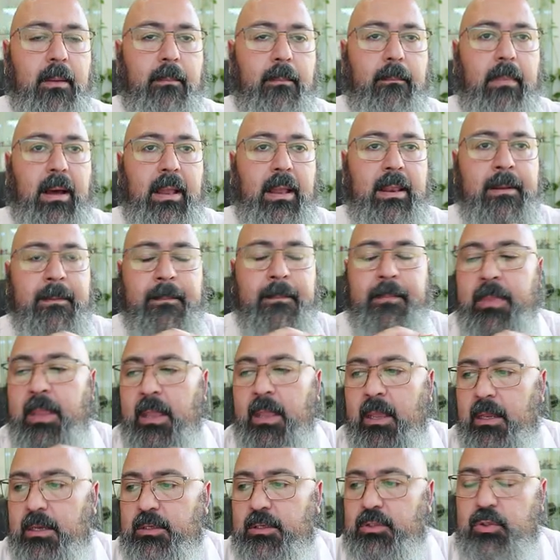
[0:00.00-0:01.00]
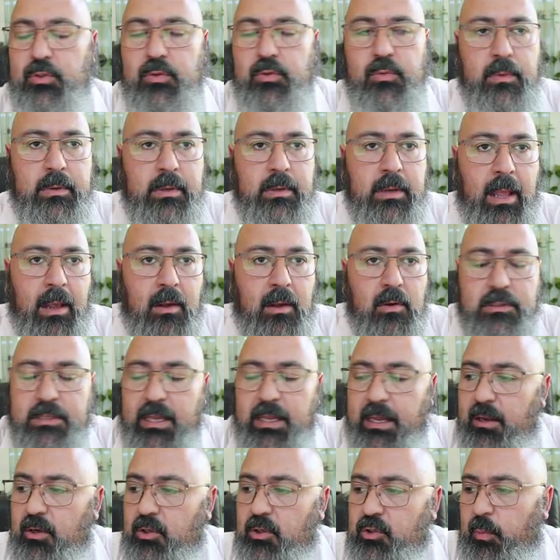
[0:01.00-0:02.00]
¿Vale? Esto es una cosa
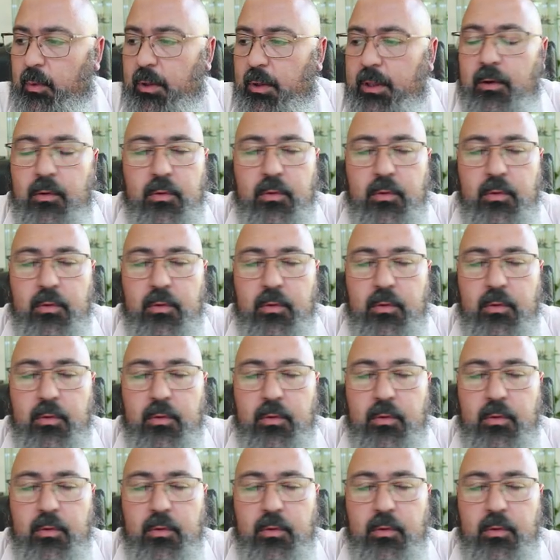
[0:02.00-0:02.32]
que nos puede